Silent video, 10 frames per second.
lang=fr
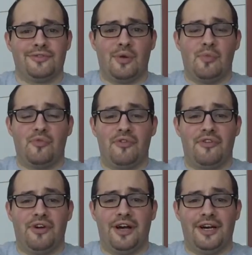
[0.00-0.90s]
Comme vous pouvez
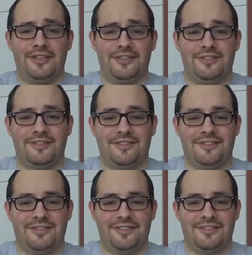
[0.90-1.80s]
voir,
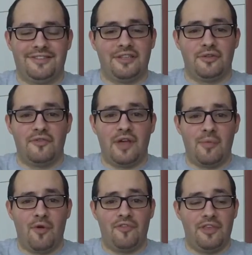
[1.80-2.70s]
ça donne
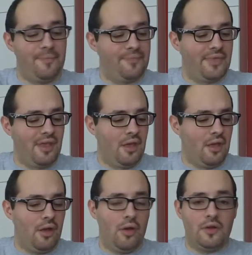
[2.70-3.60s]
vraiment envie.
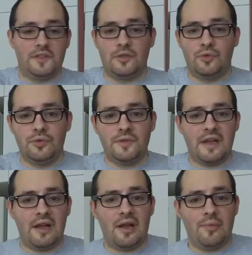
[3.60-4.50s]
Euh, c'est du
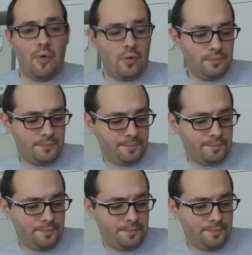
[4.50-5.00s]
Nutella allemand.